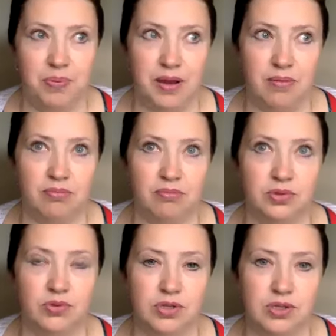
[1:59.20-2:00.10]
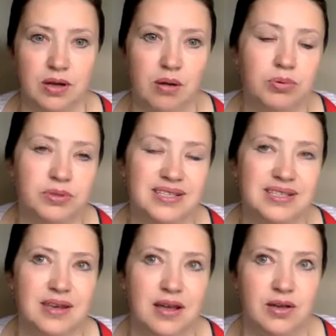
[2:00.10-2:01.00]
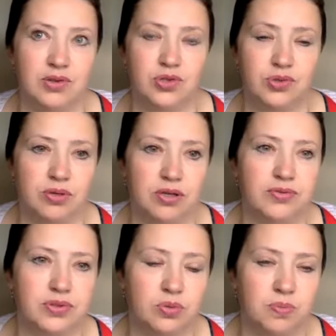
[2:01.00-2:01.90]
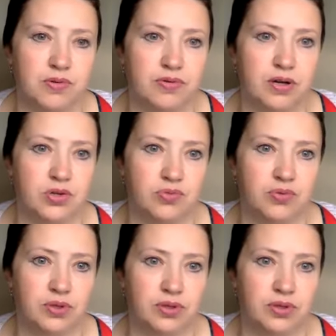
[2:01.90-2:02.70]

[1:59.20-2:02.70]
прям, ну не знаю, как будто теряюсь, что ли, или в ступор вхожу. Вот